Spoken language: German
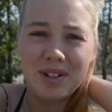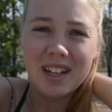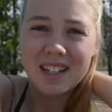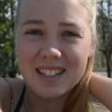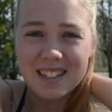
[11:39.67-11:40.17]

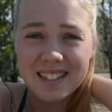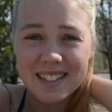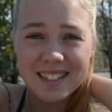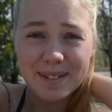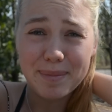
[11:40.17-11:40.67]
Und das
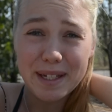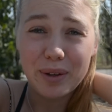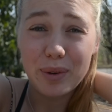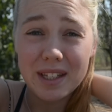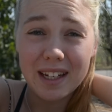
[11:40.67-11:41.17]
ist mit
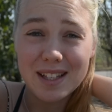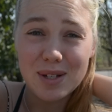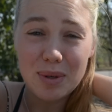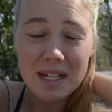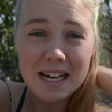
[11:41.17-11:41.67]
die größte
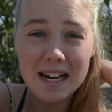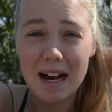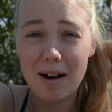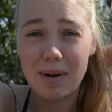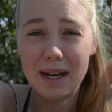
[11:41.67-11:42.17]
Attraktion hier,
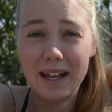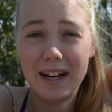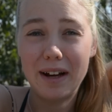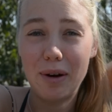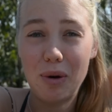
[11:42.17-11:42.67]
aber
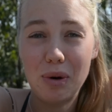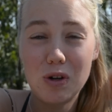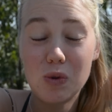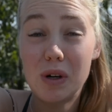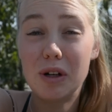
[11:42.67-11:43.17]
leider auch
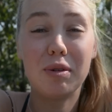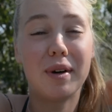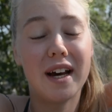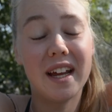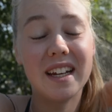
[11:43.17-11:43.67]
nur
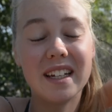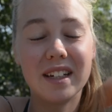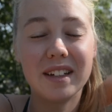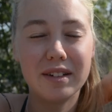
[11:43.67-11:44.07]
über einen